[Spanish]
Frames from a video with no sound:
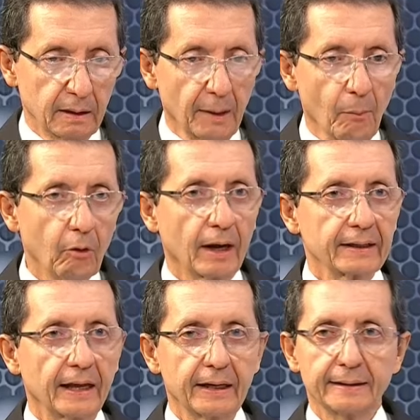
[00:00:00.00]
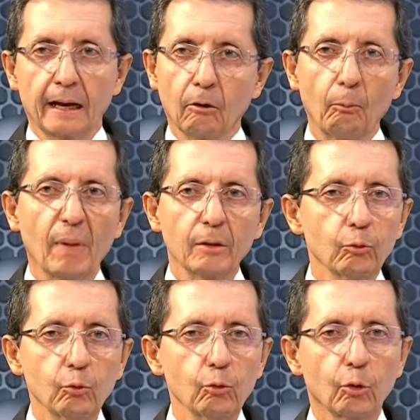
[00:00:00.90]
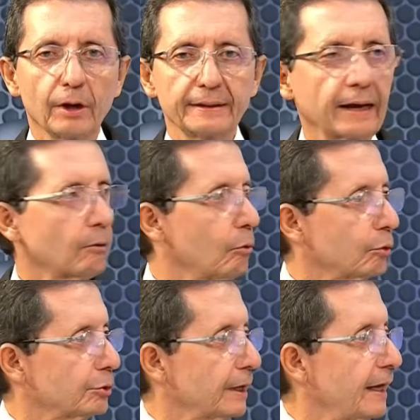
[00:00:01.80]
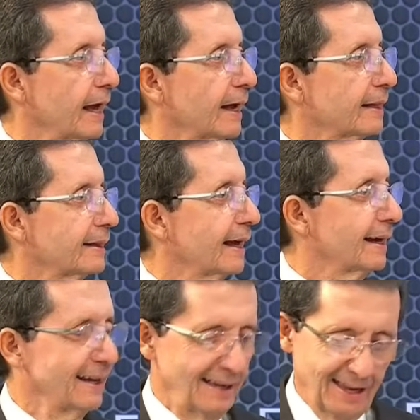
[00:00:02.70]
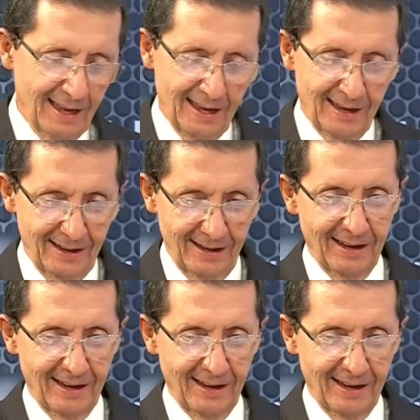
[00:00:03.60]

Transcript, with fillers: demócratas que están con Maduro, que están con Ortega, que están... Mm.